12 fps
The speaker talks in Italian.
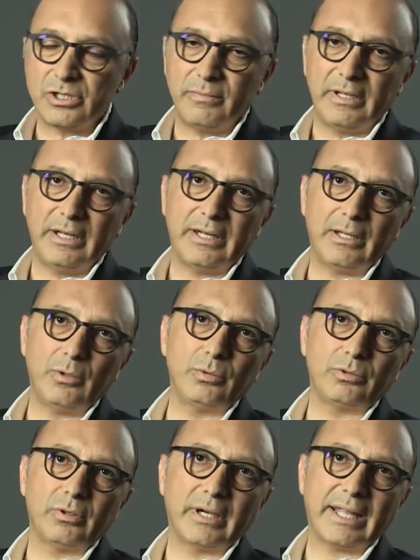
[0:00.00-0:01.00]
ci viene in
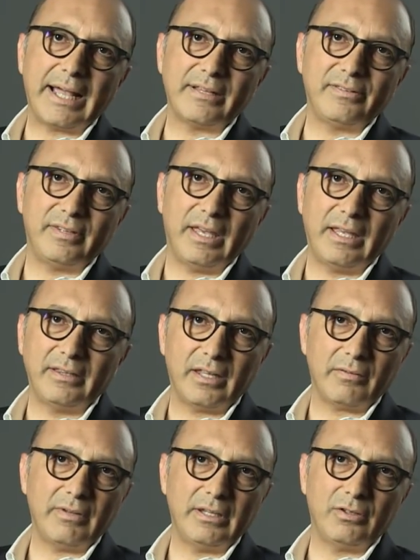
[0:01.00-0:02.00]
aiuto grazie a
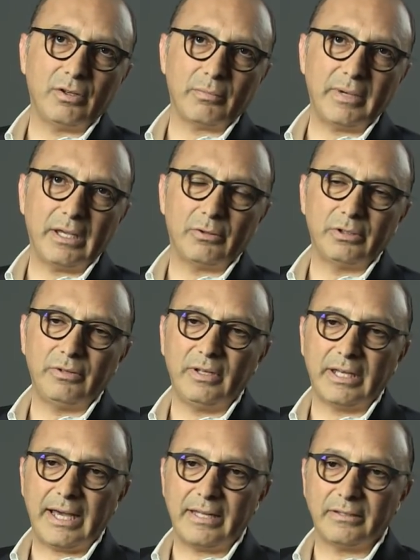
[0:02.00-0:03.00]
interventi ormai
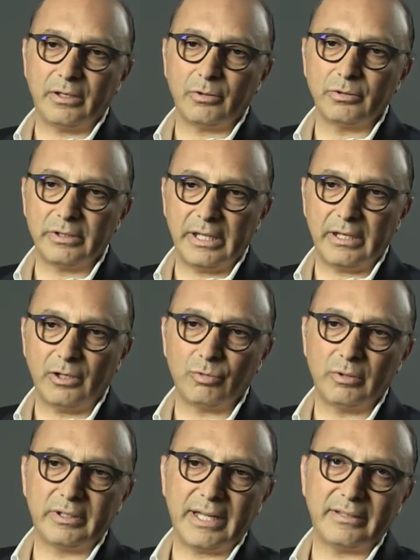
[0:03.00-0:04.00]
codificati con dei
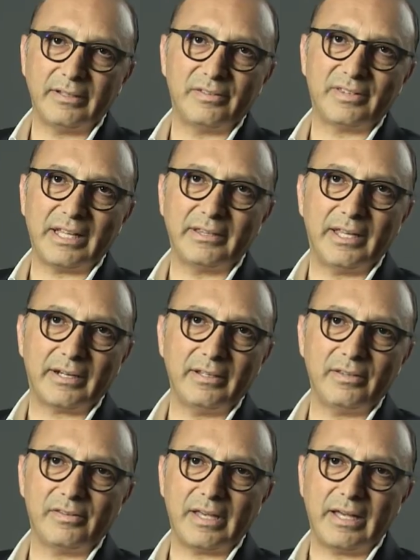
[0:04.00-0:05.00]
risultati
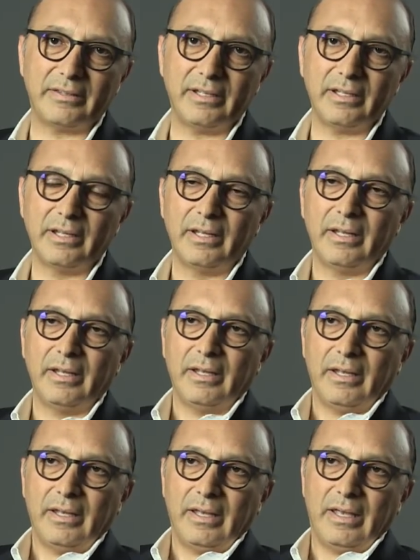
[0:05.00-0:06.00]
standardizzati
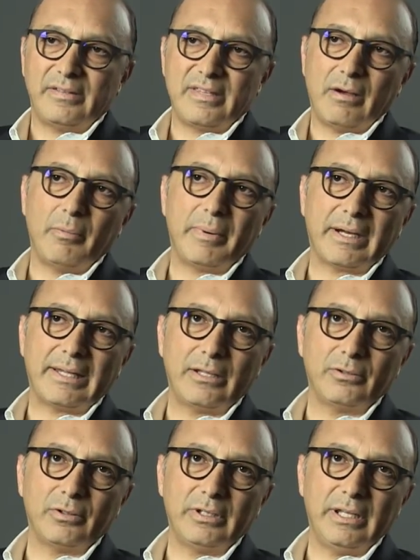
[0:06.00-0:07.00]
e stiamo
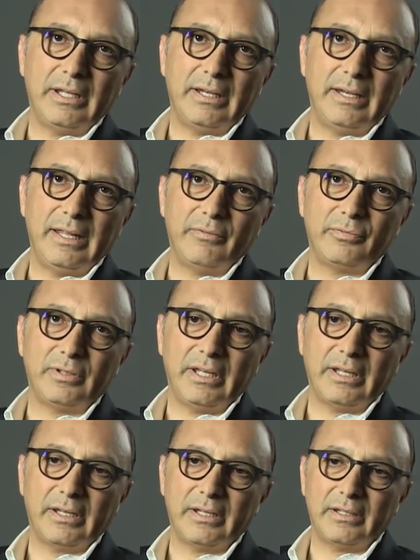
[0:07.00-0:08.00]
parlando di
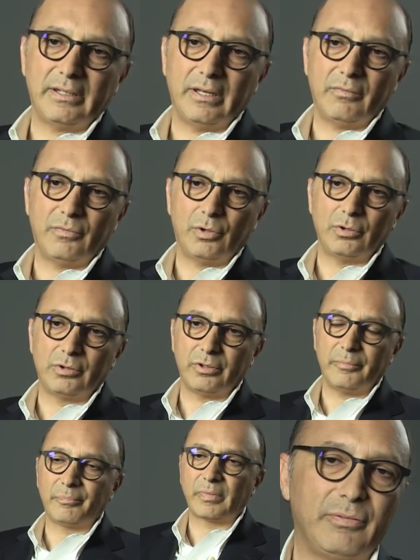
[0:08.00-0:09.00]
lifting del
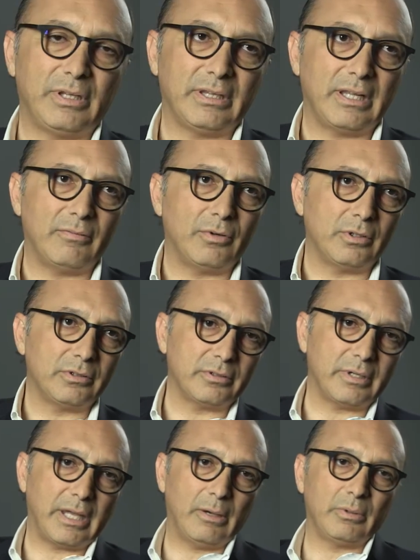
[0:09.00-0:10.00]
volto. Lifting del
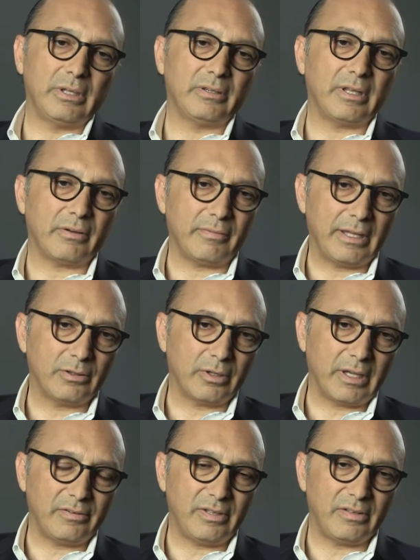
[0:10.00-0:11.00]
volto è un
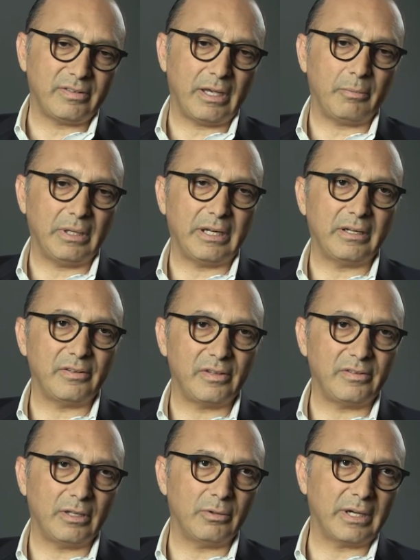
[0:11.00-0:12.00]
intervento che si esegue in
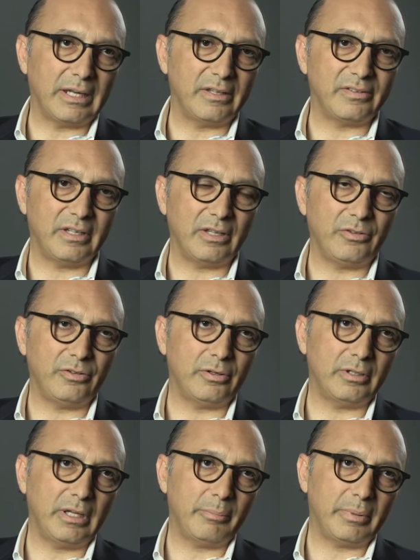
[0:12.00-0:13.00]
anestesia locale
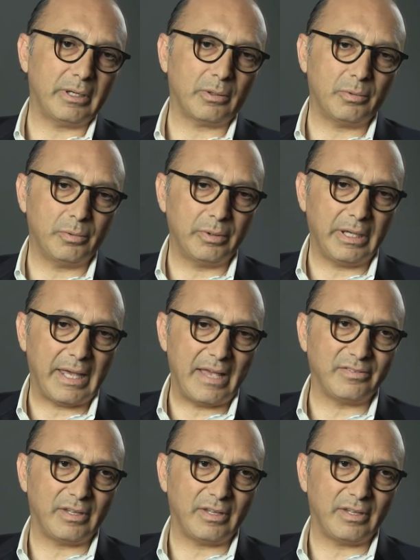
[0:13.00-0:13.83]
sedazione, per cui è